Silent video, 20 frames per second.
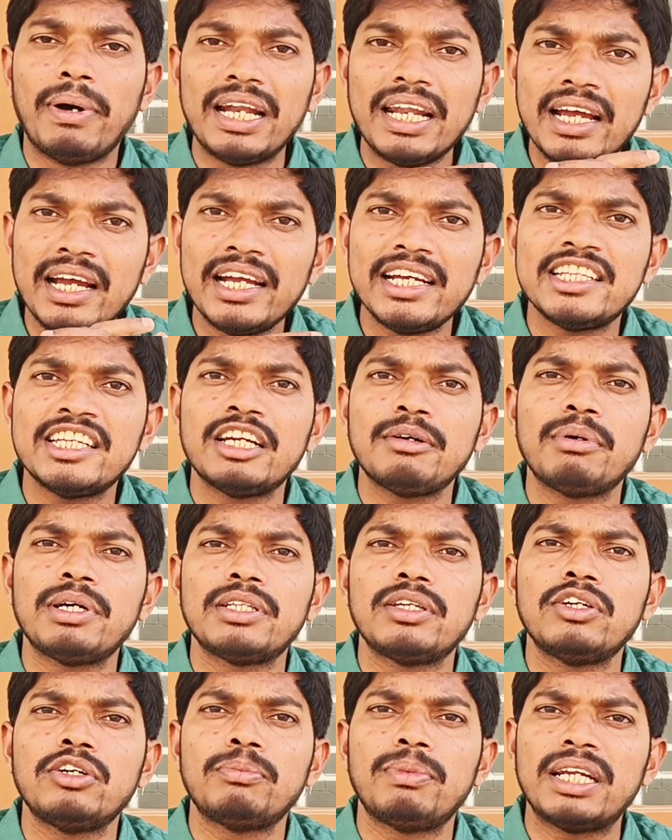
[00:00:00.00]
మన
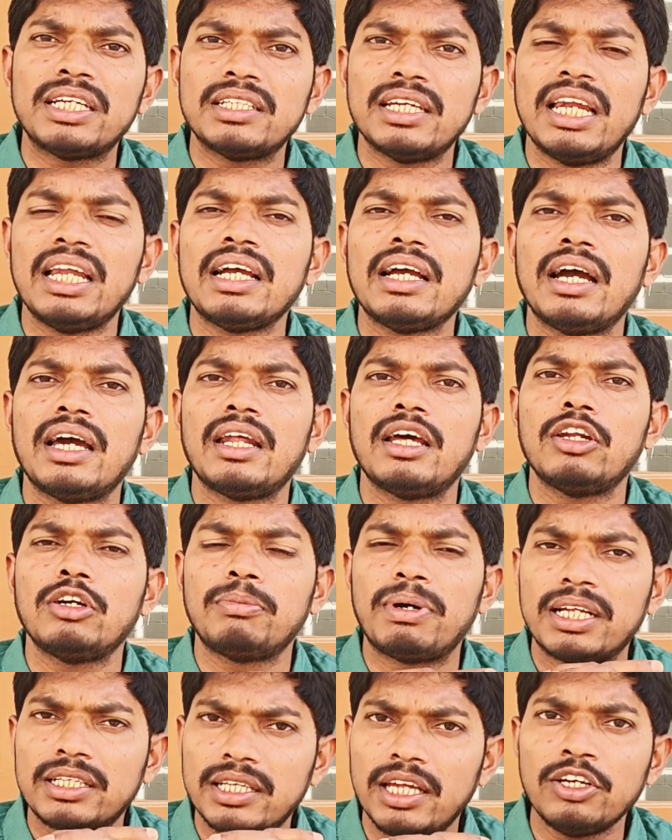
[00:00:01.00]
హైదరాబాద్లో మన తెలంగాణలో
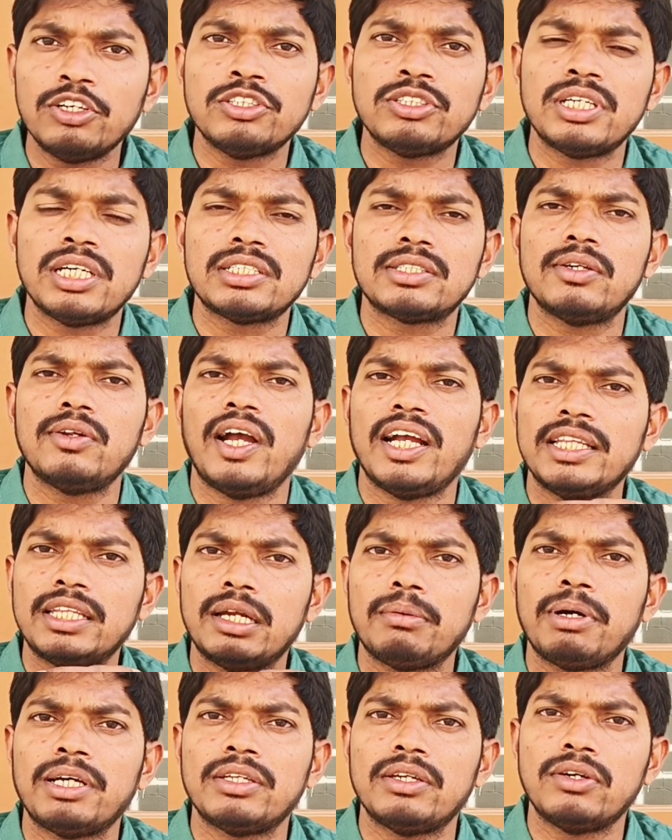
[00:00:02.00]
మన తెలుగు స్టేట్స్లో
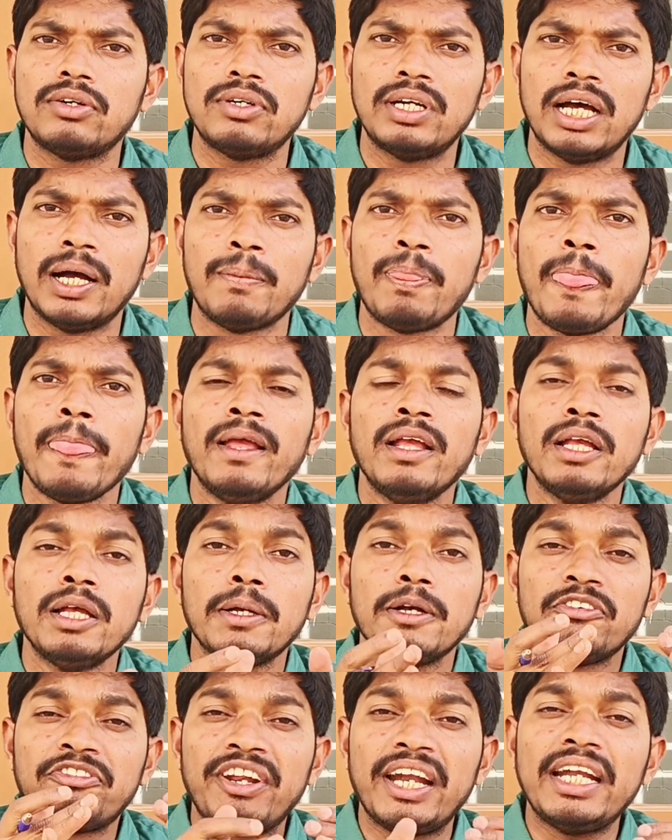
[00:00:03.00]
హైదరాబాద్లో కూడా
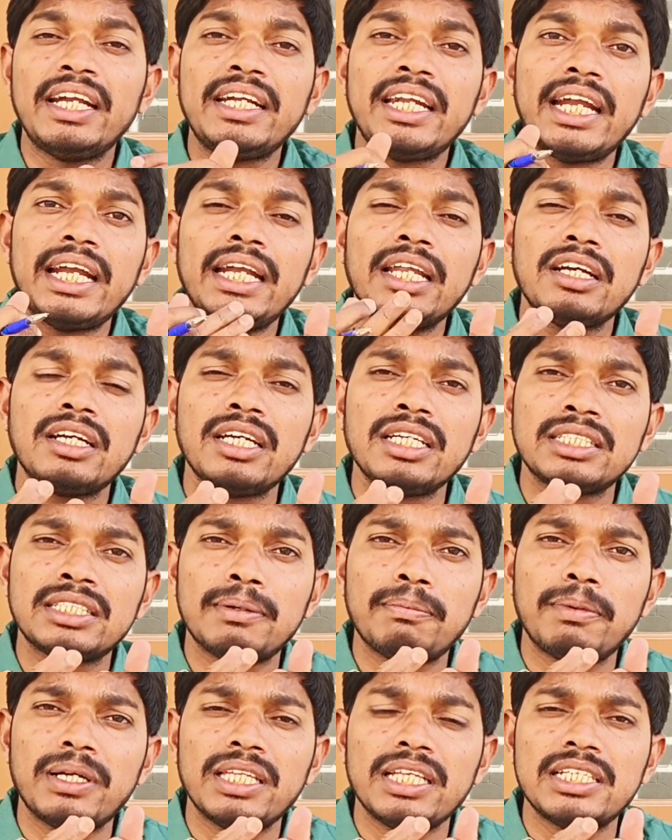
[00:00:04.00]
ఫ్రంట్ హ్యాండ్కి
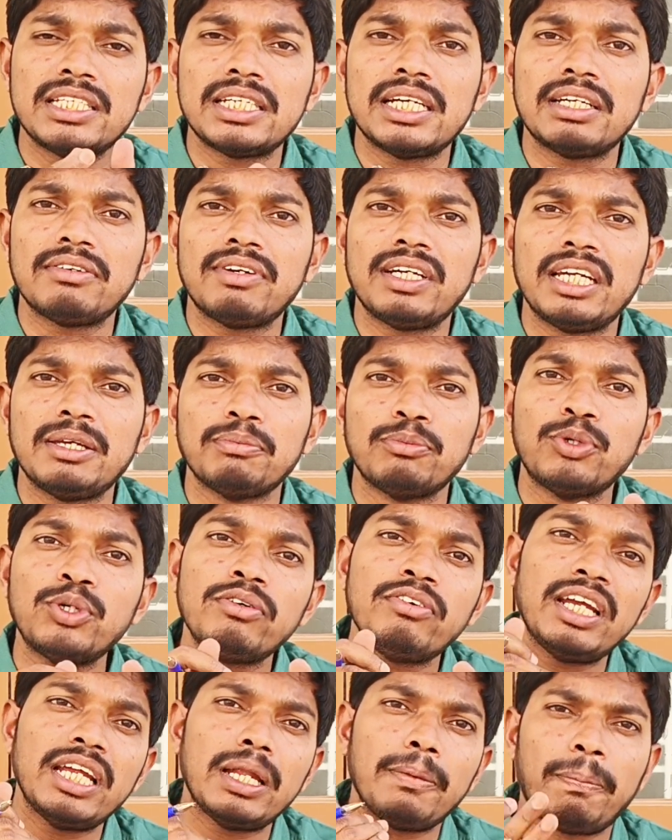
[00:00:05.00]
సంబంధించినటువంటి మూడు
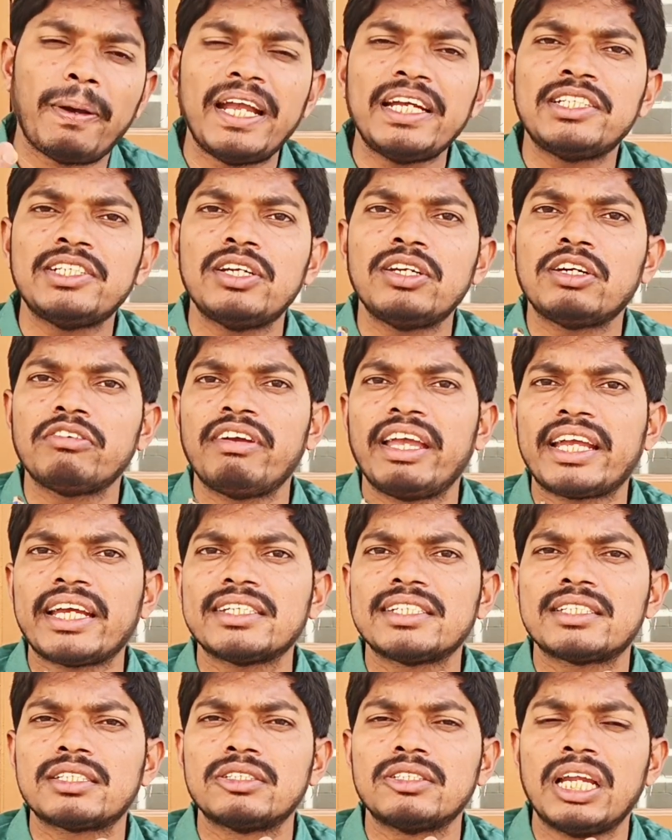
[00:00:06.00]
వేల పై చీలకు
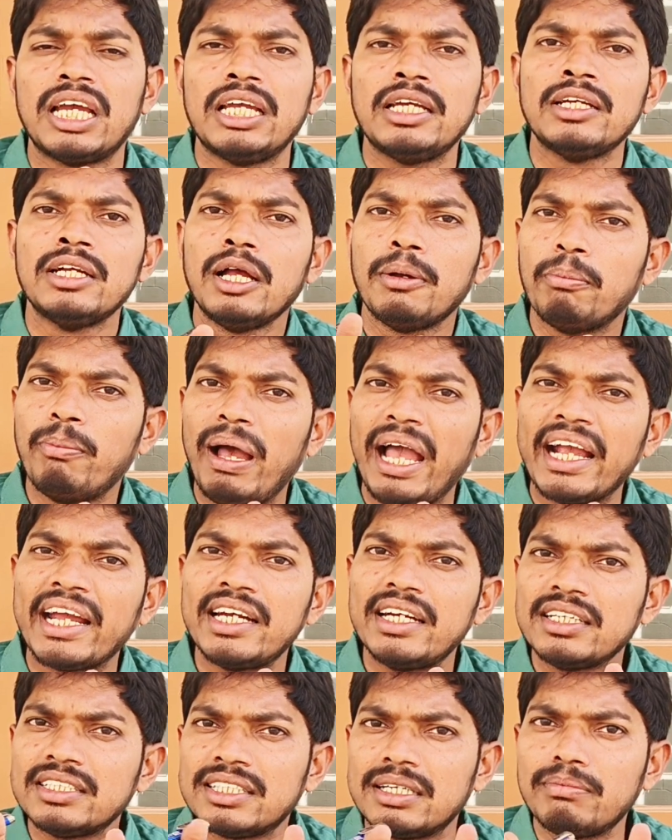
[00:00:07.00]
వేకెన్సీస్ ఉన్నాయి బ్యాక్
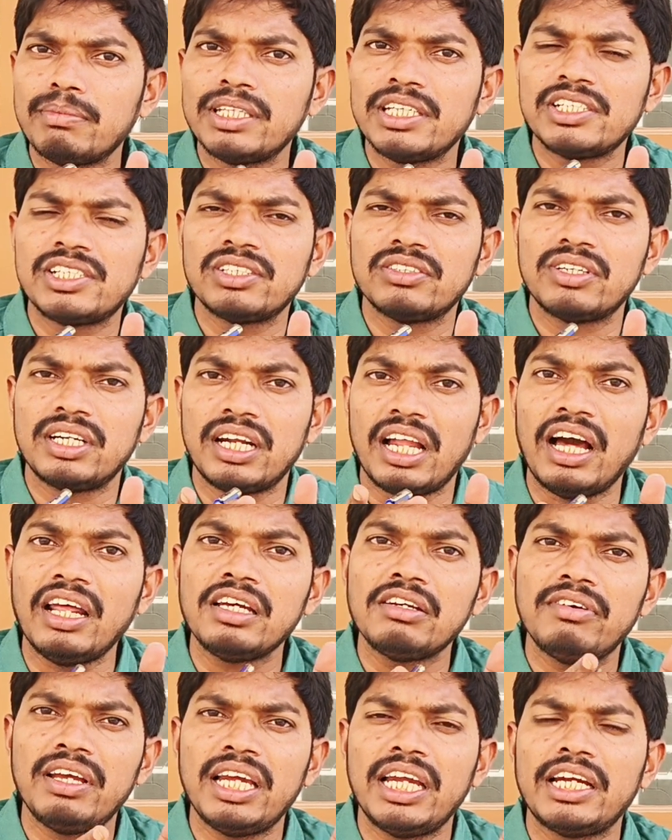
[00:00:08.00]
హ్యాండ్కి సంబంధించి కూడా
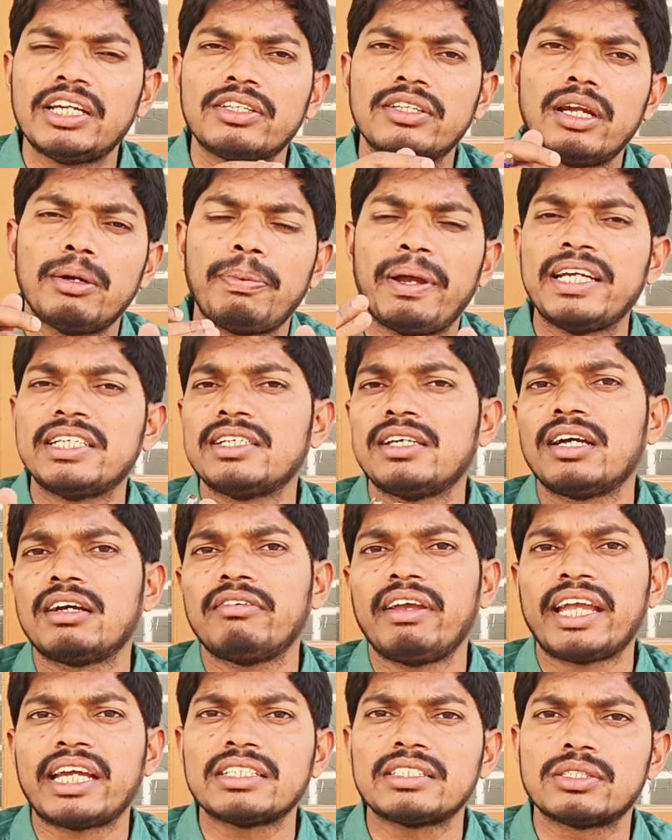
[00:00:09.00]
నాలుగు వేల ఏడు వందల పై చీలకు
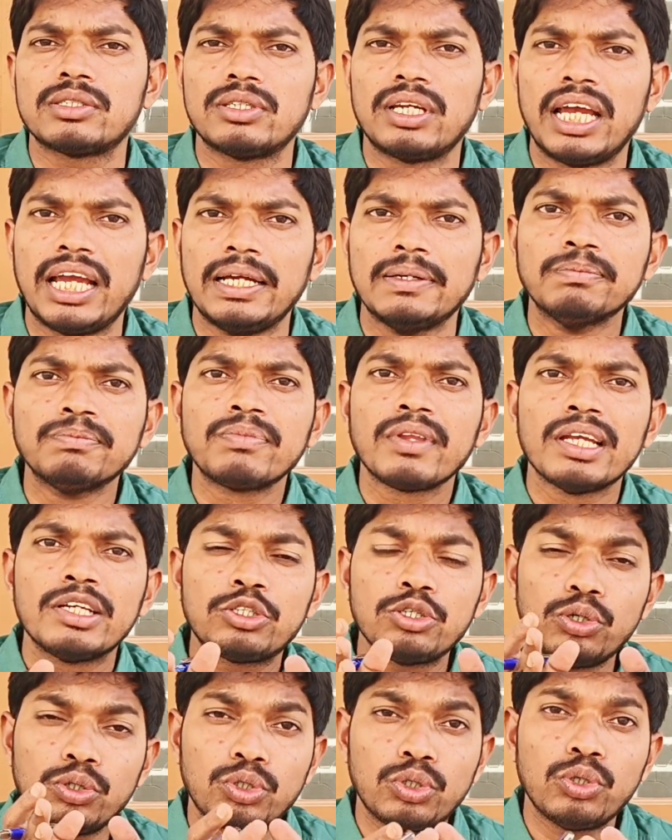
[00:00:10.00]
వేకెన్సీస్ ఉన్నాయి
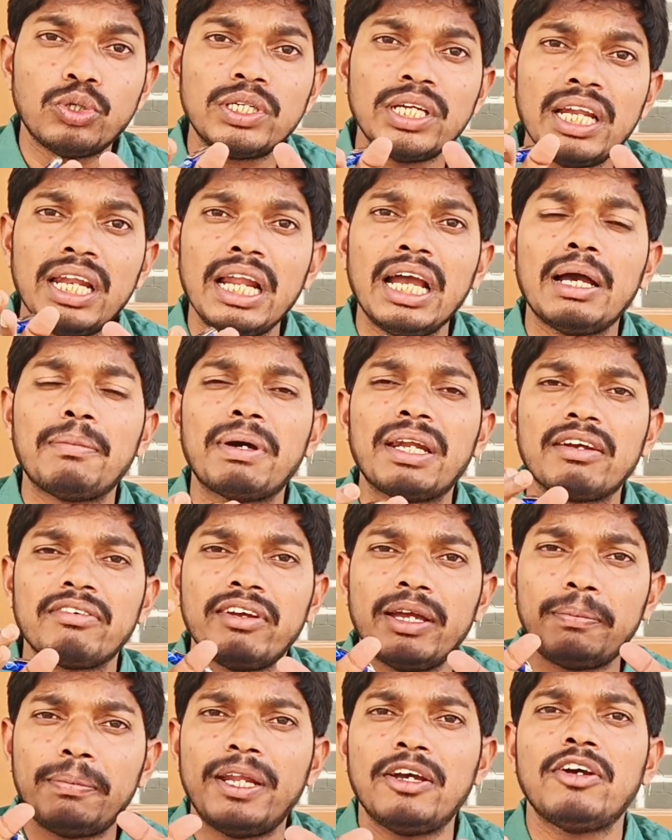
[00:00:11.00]
సో టోటల్గా మన
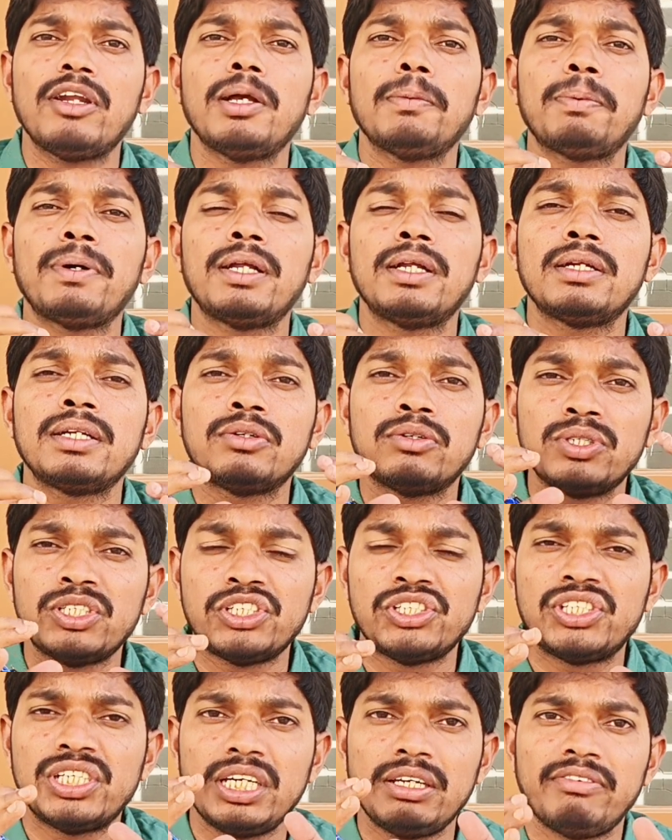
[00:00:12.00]
వెబ్ డెవలపర్
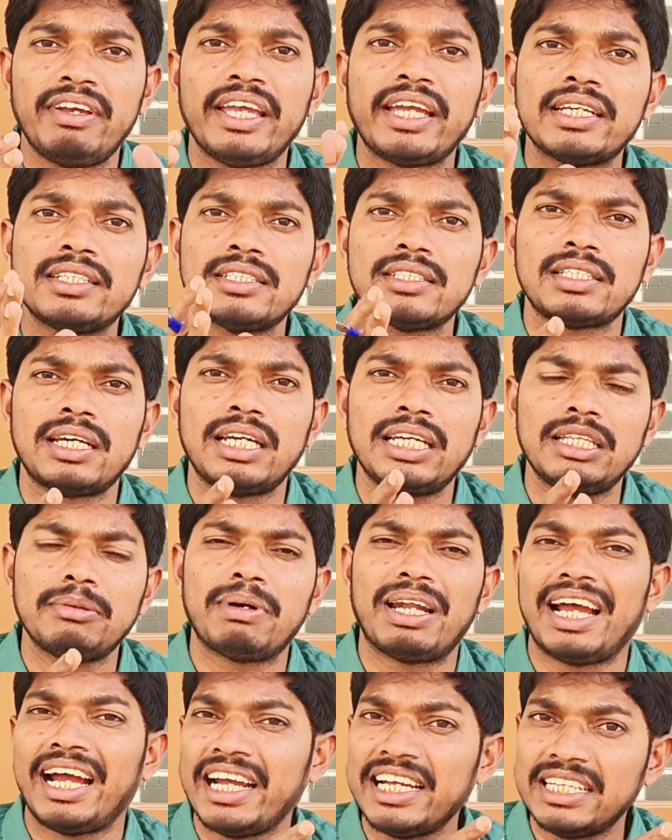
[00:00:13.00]
గురించి వేకెన్సీస్ అనేది
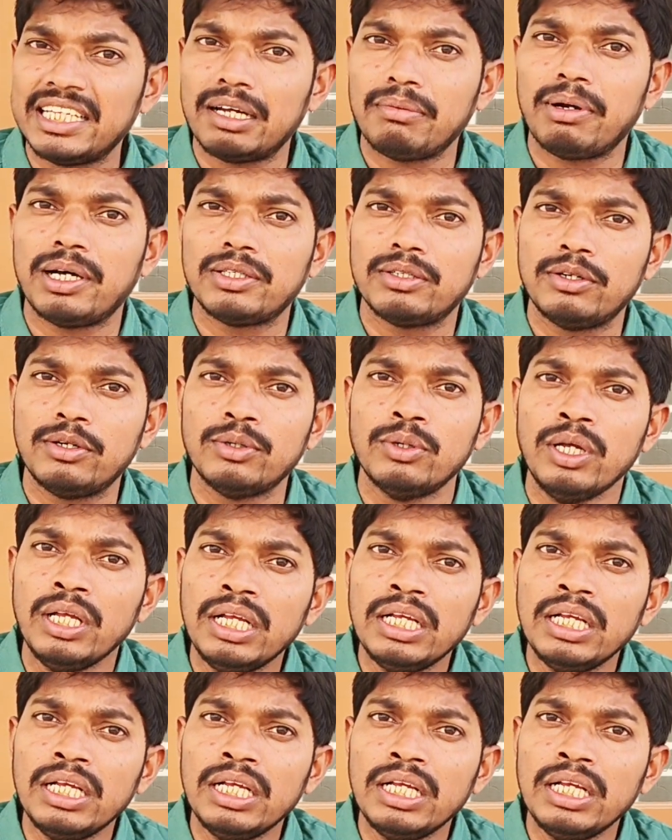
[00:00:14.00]
మన హైదరాబాద్లో